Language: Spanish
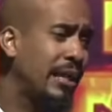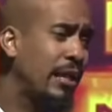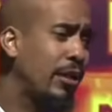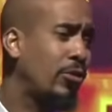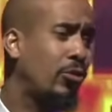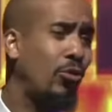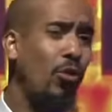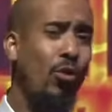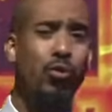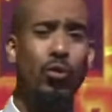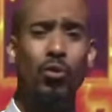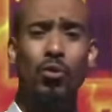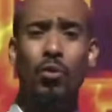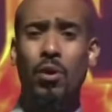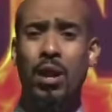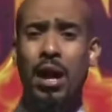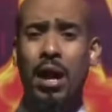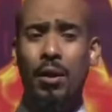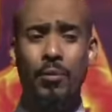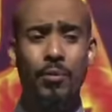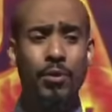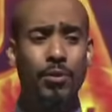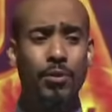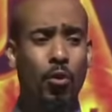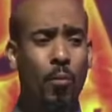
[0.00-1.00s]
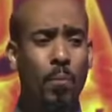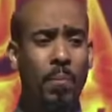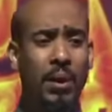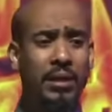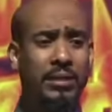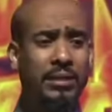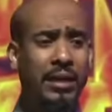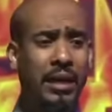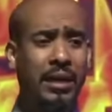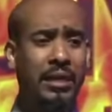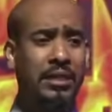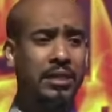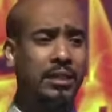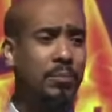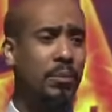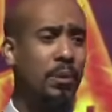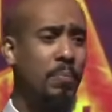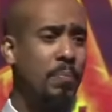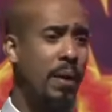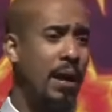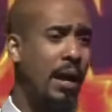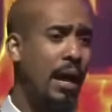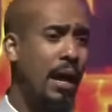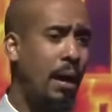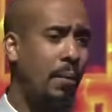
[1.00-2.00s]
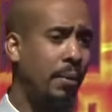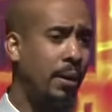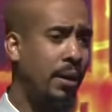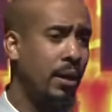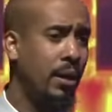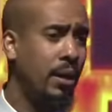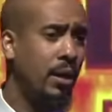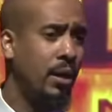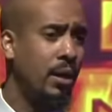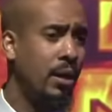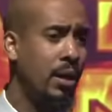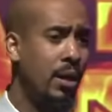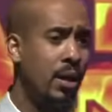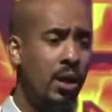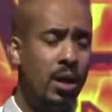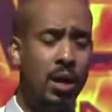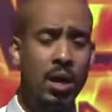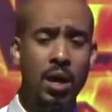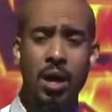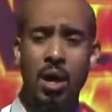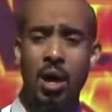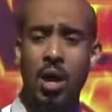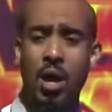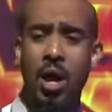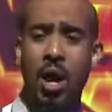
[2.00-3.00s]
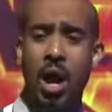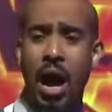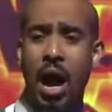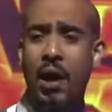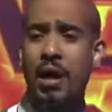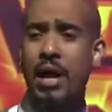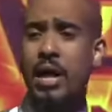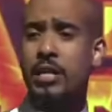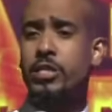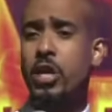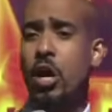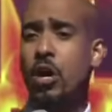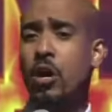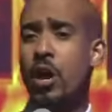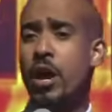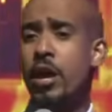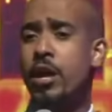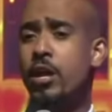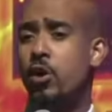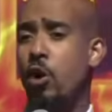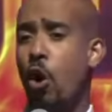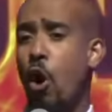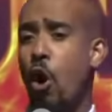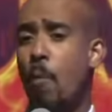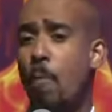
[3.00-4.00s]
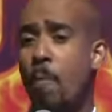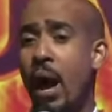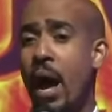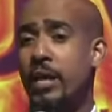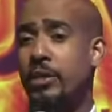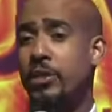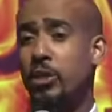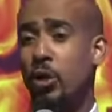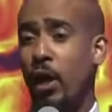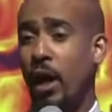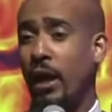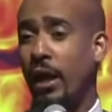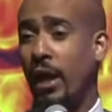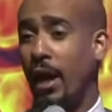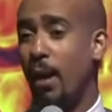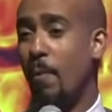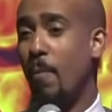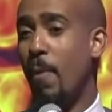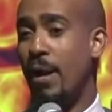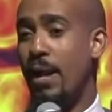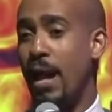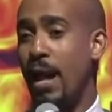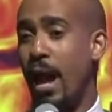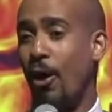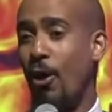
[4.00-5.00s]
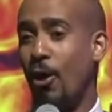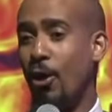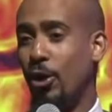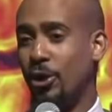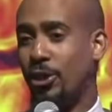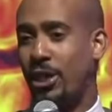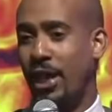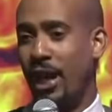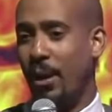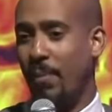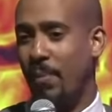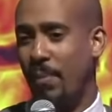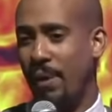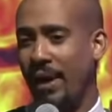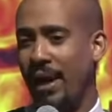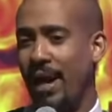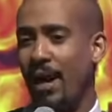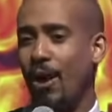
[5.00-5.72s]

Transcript: de todos los lados inconversa a recibir palabras. Ahora solo es inconversos que quieren venir a conocerme. Qué